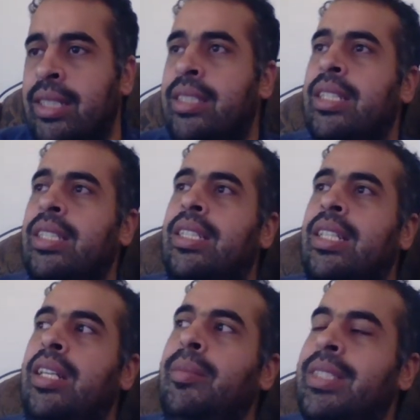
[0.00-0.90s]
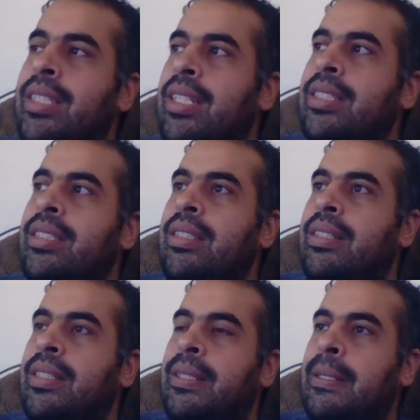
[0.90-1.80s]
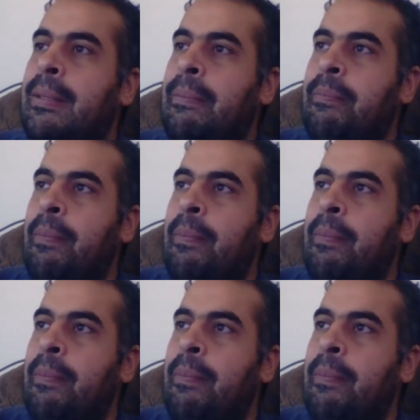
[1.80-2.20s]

تيجي تلاقي مثلا آه